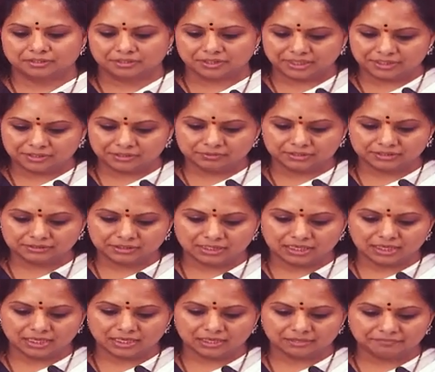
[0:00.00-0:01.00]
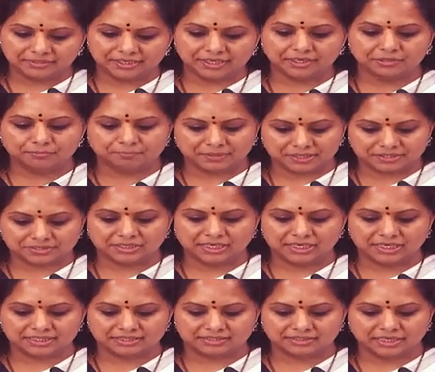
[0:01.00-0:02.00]
రెండు వందల అరవై ఏడు
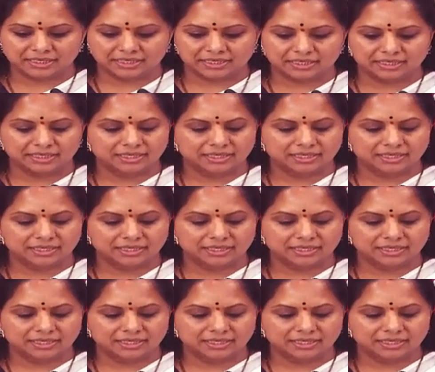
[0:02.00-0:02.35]
ప్రశ్నలు వేస్తే